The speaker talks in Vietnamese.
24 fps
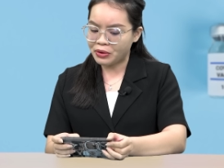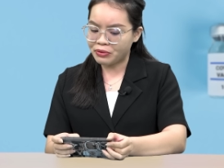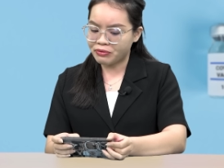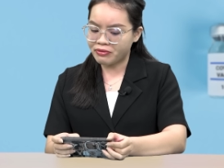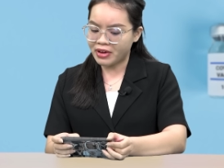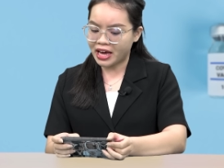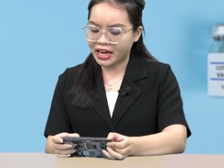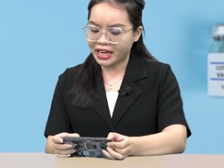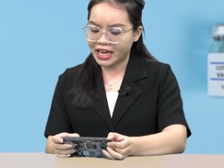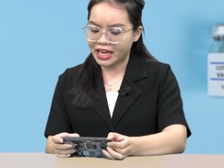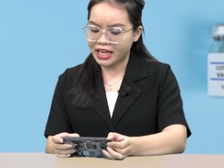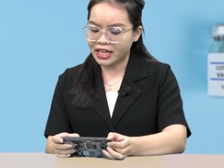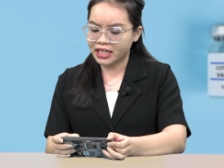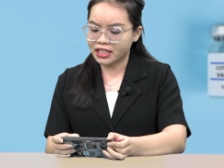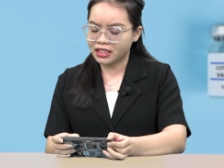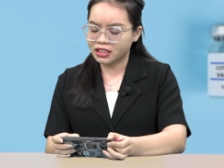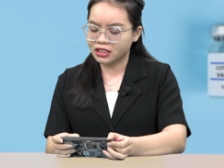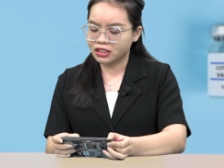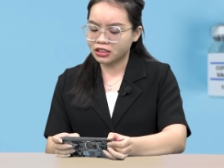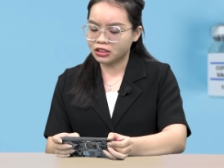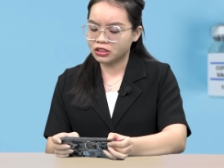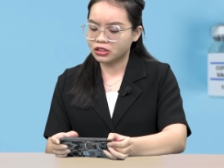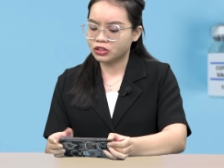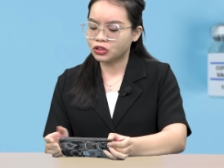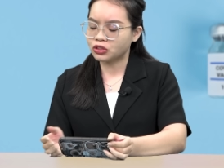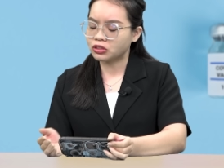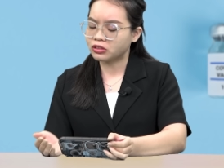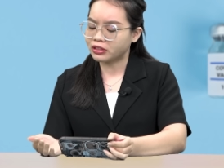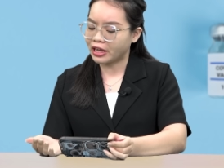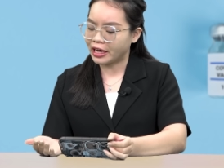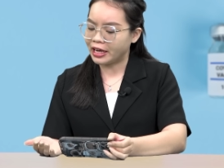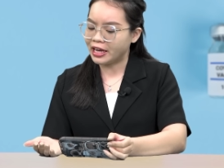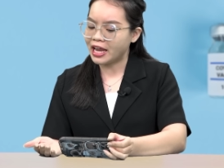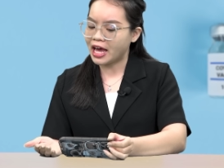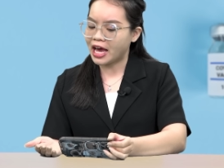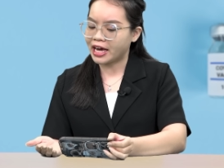Và cái
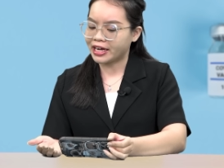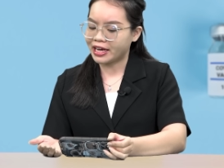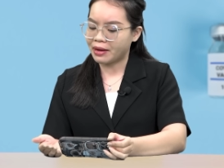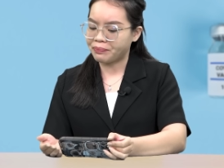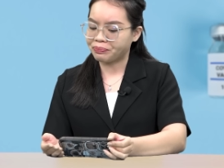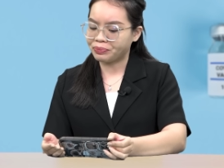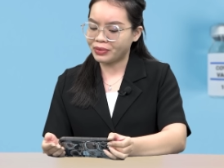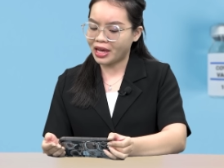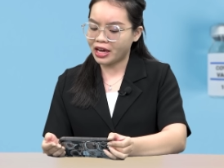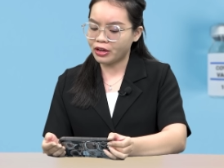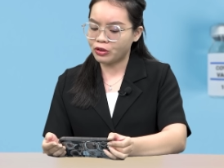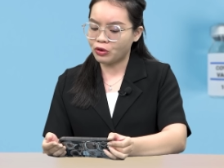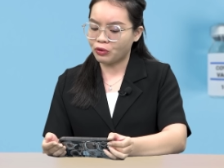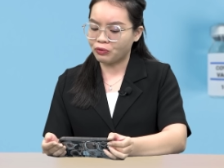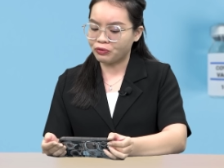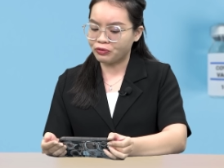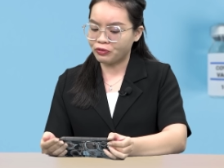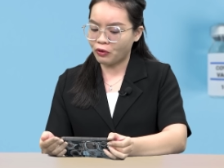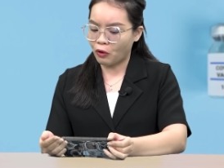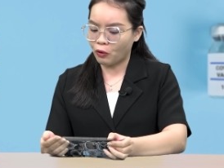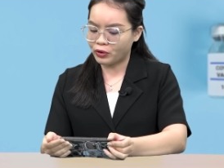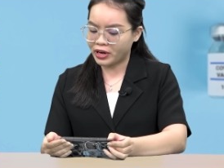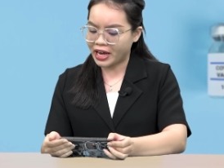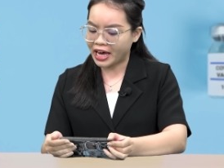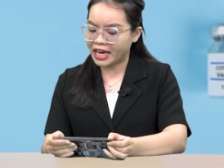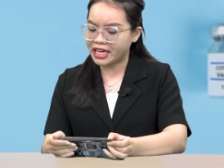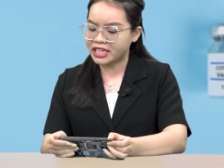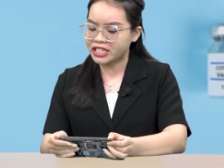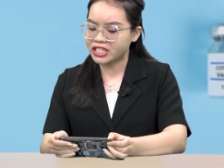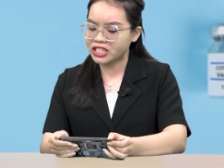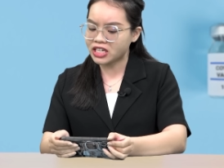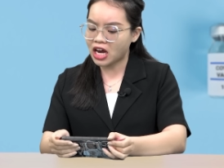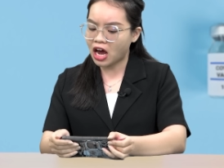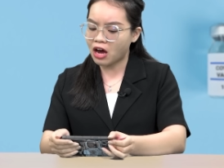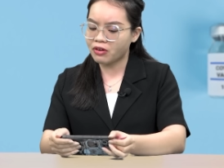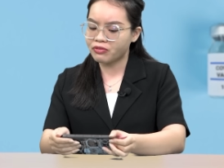tỷ lệ gặp tác dụng phụ này
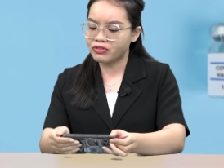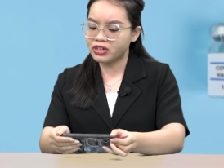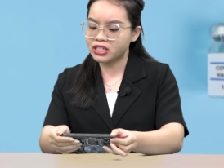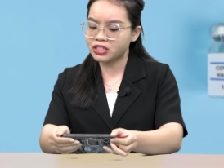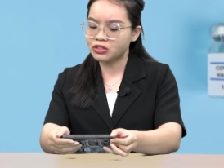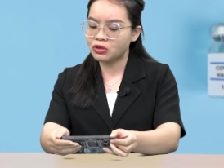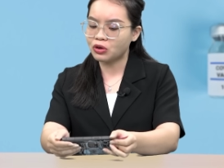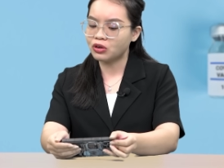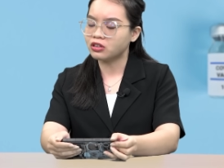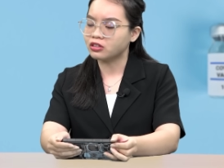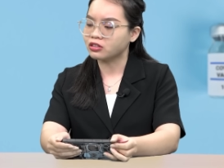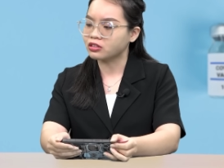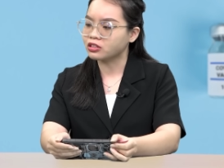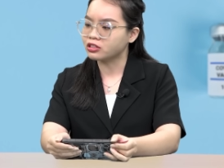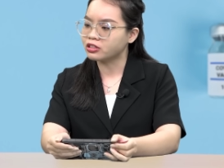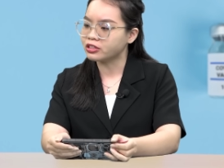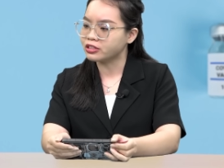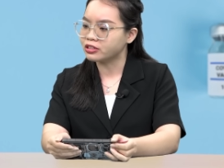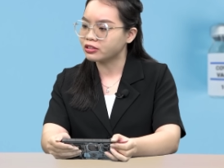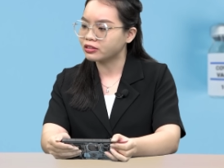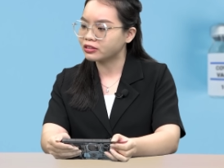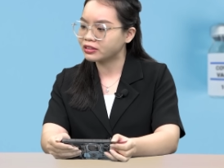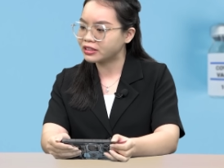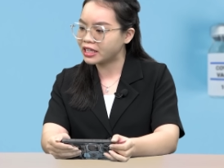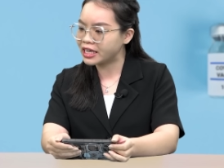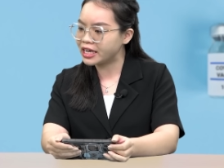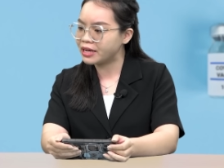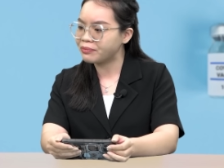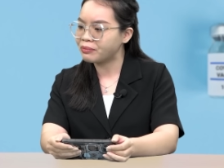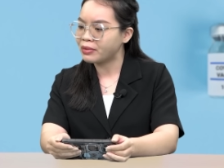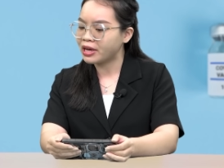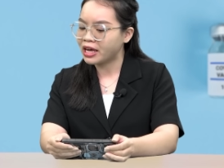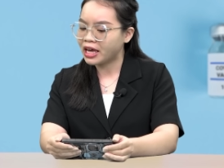so với số lượng người được tiêm